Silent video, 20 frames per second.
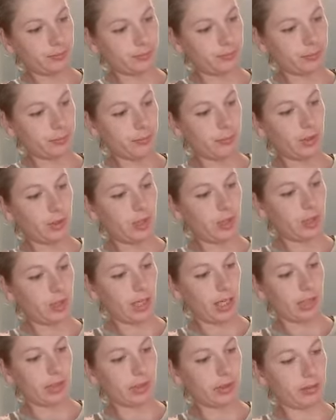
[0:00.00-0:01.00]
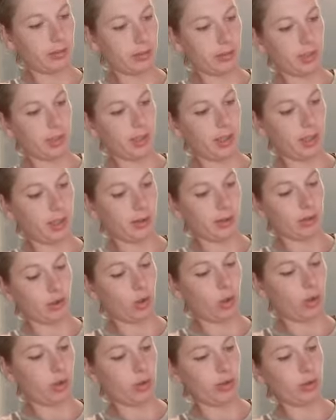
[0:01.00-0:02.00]
Und wie gesagt, mit
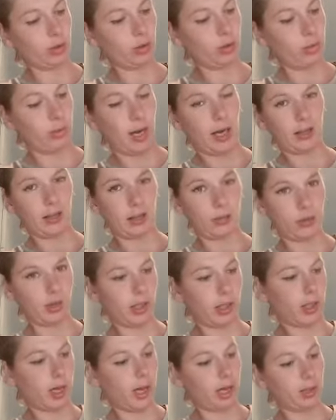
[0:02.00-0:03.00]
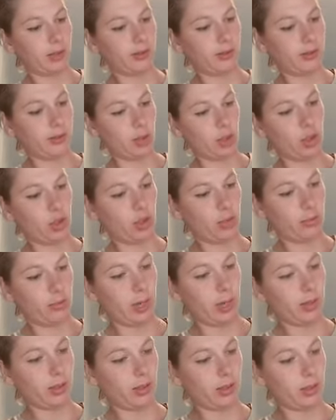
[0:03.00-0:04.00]
getrockneten Tomaten oder gehackten frischen
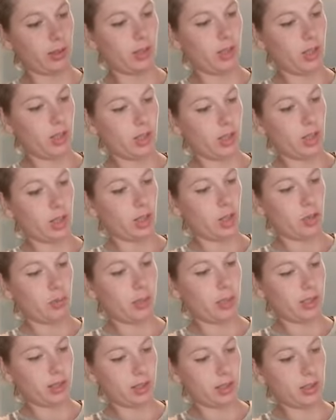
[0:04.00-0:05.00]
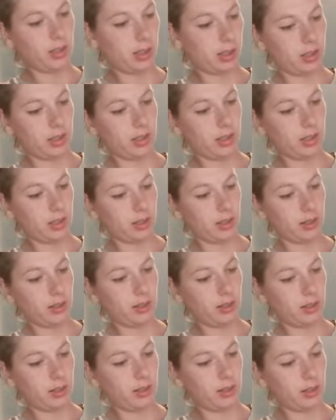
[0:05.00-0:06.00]
Tomaten schmeckt das Ganze
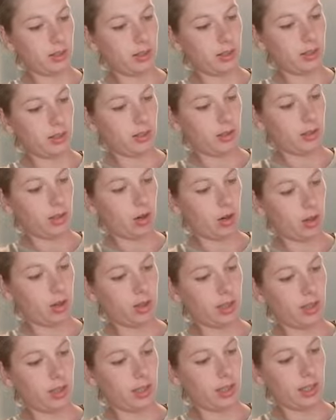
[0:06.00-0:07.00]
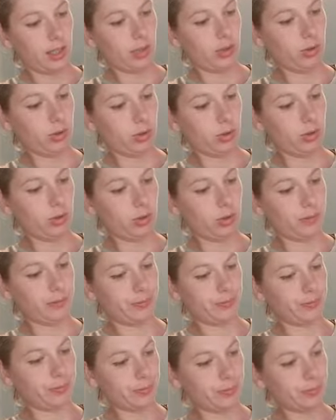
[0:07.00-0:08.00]
auch sehr gut.
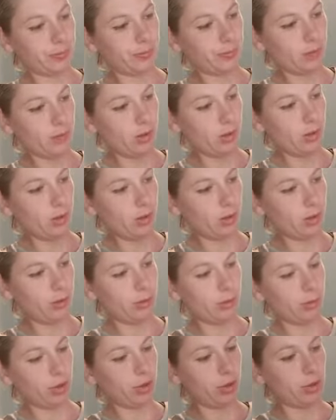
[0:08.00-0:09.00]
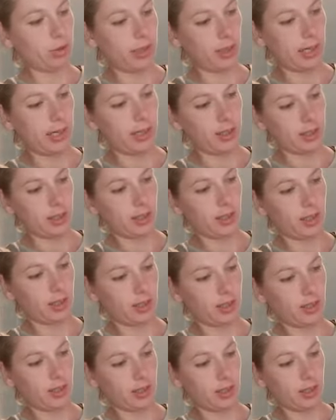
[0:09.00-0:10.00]
Und gibt noch so einen extra,
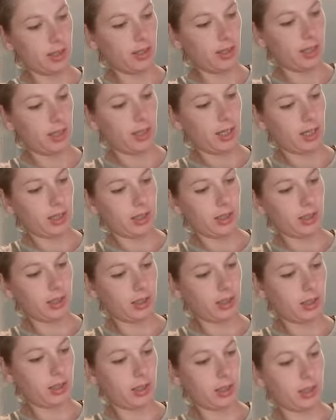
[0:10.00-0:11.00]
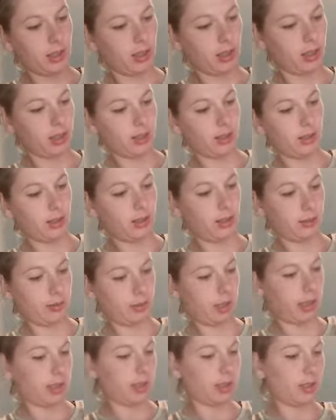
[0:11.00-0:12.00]
extra Kick dem
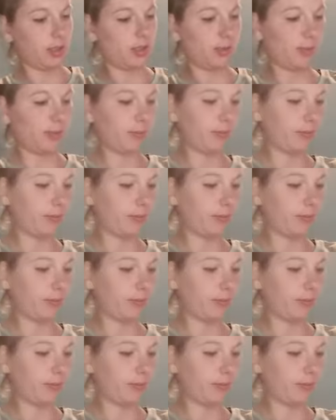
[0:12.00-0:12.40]
Ganzen.